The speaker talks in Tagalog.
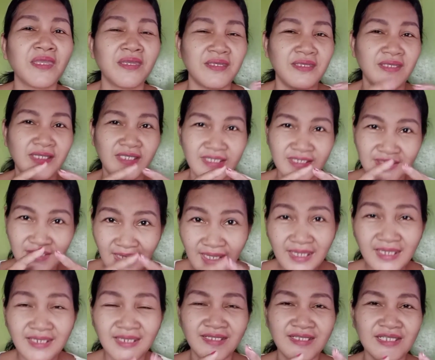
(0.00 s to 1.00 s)

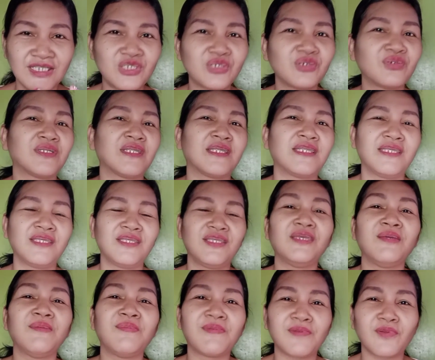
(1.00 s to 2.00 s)
Ganyan ang itsura ng gift.